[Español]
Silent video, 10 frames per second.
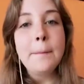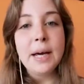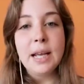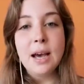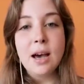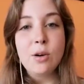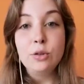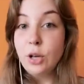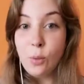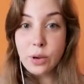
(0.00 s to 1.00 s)
para
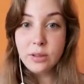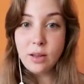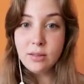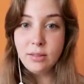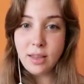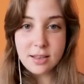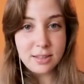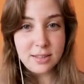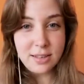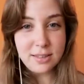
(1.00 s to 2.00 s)
otra encuesta de A
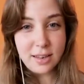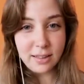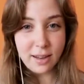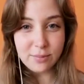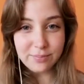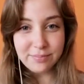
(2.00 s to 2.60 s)
Ciencia Cierta.